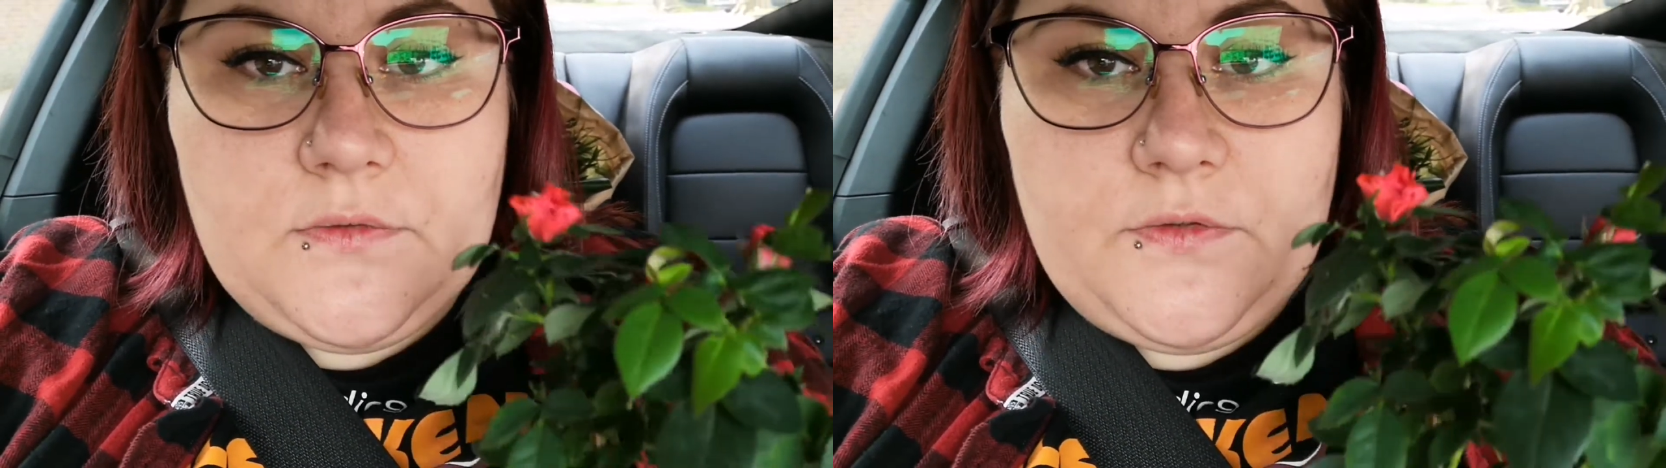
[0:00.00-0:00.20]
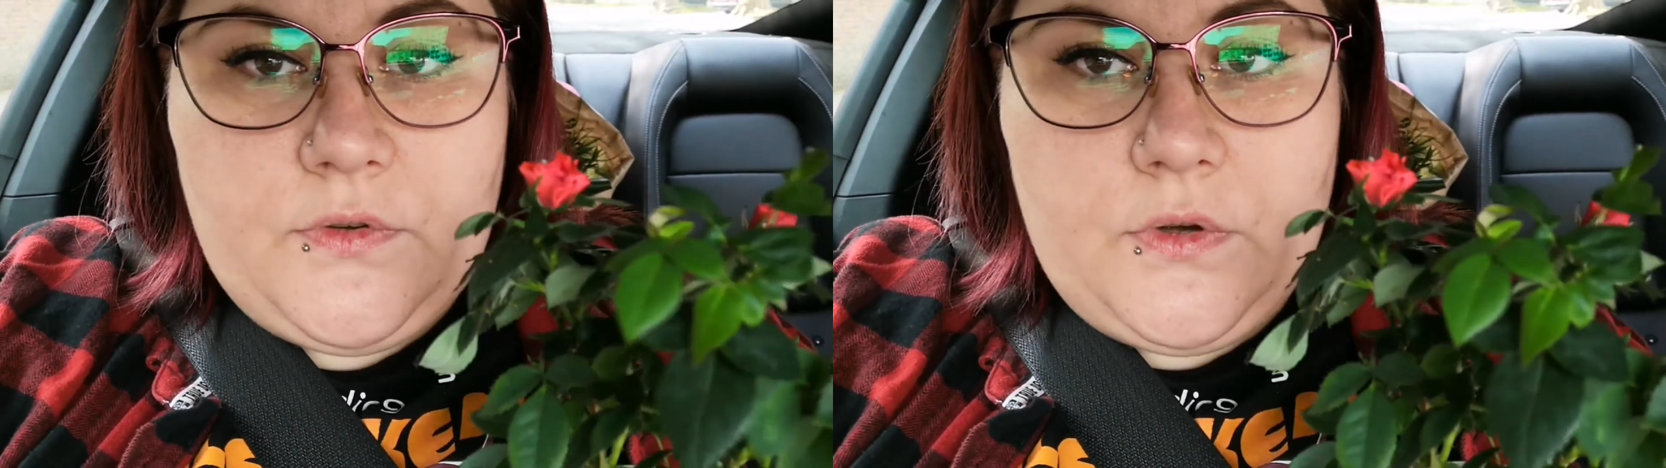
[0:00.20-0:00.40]

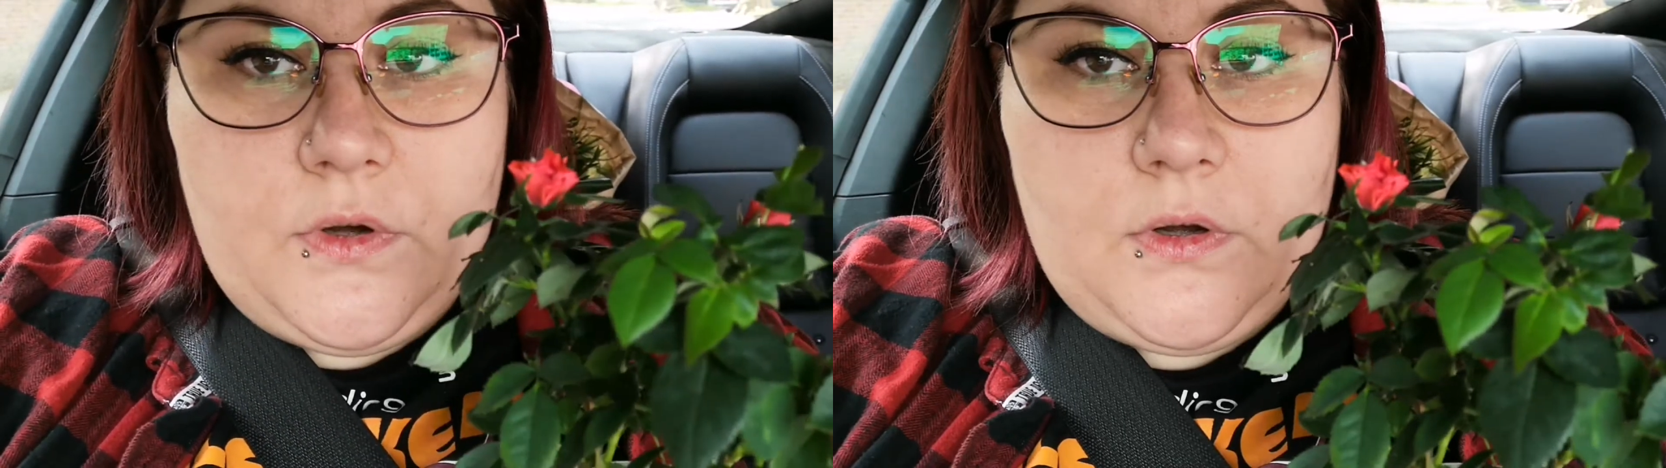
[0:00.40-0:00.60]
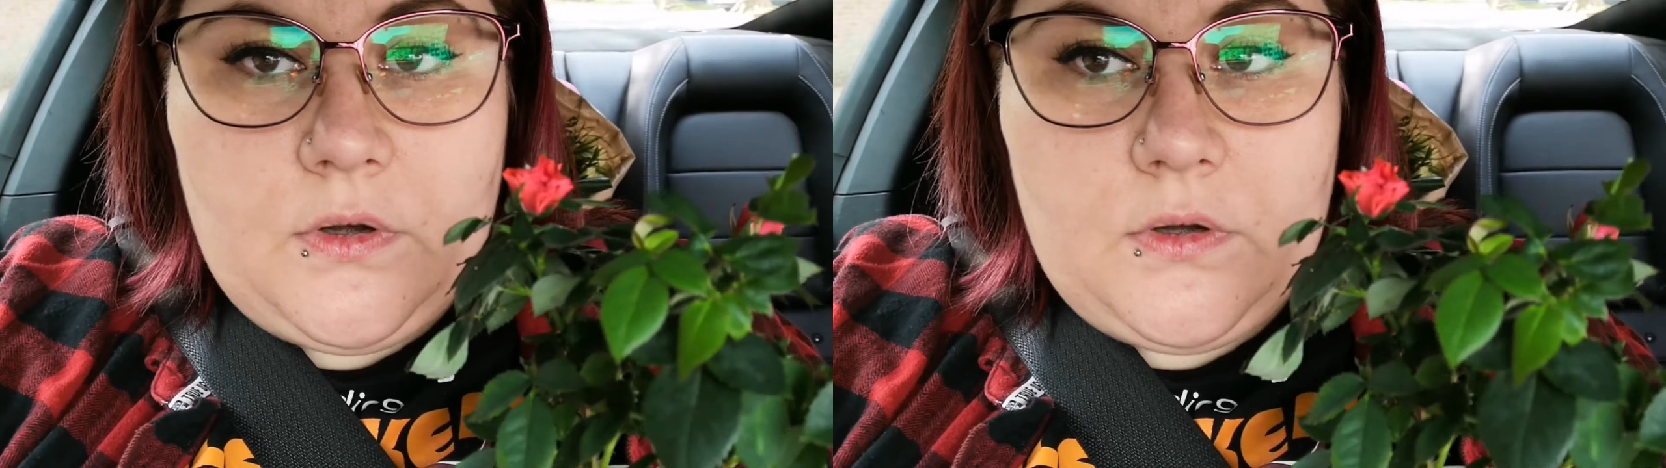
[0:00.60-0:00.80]

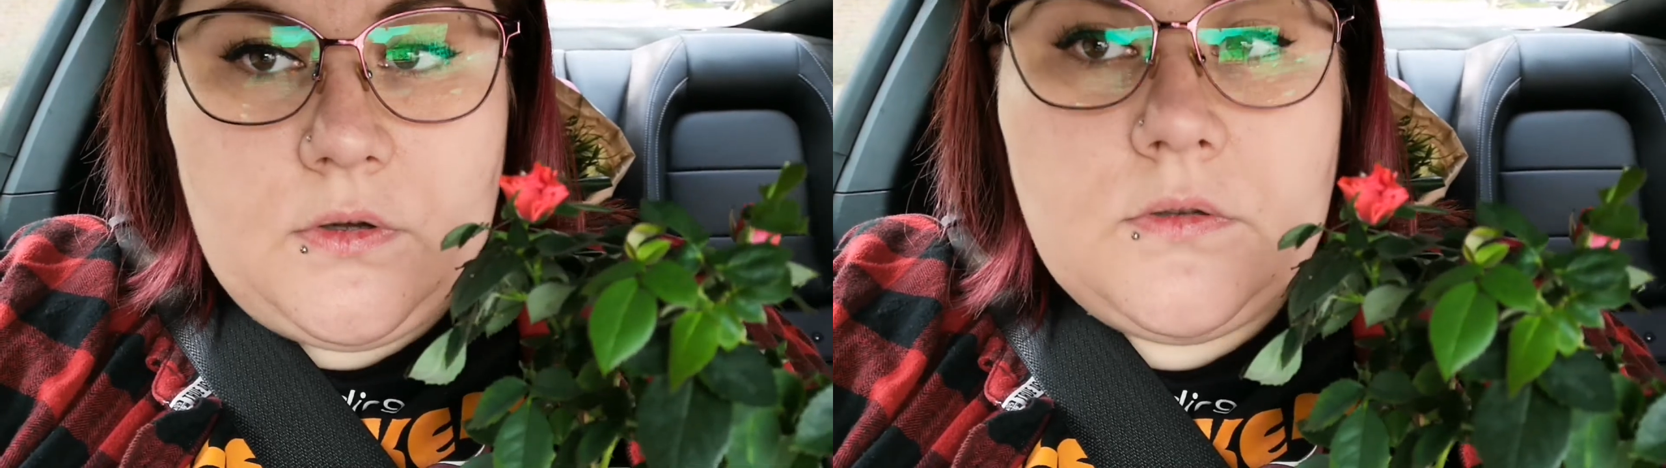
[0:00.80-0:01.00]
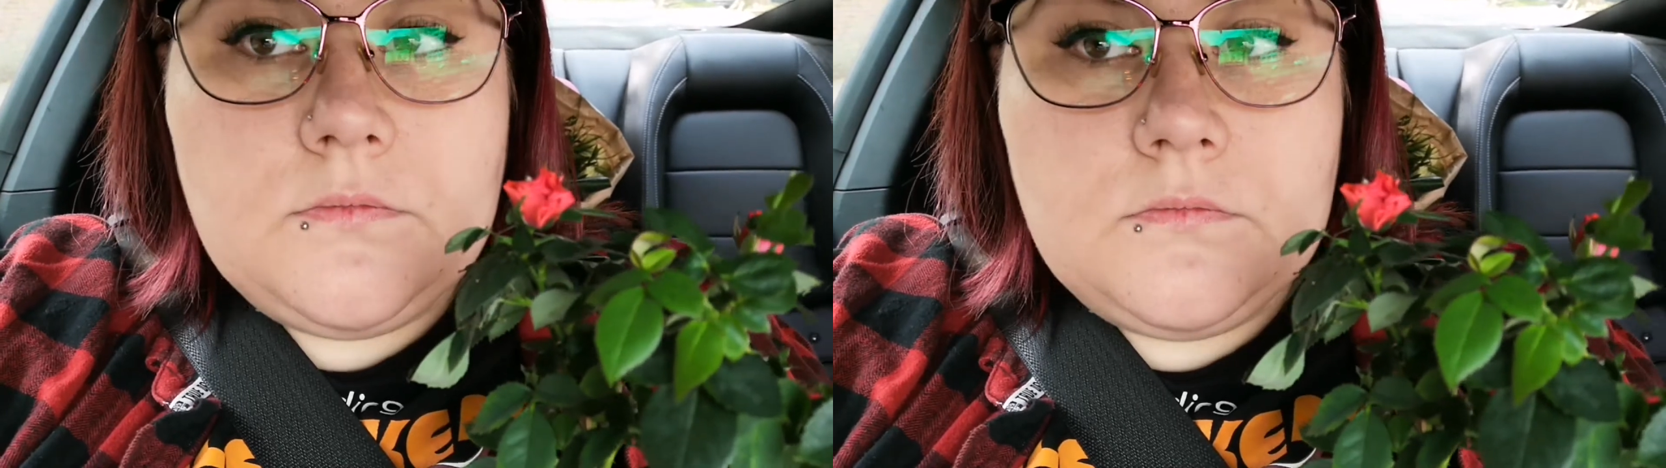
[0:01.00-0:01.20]
für
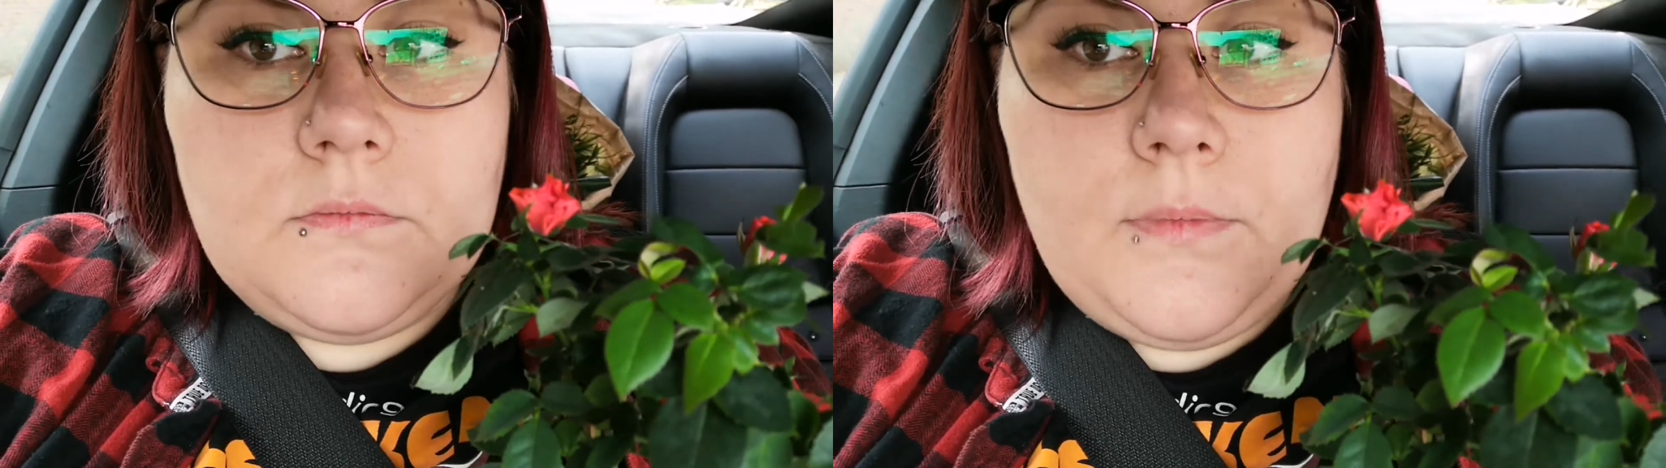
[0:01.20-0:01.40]
ähm,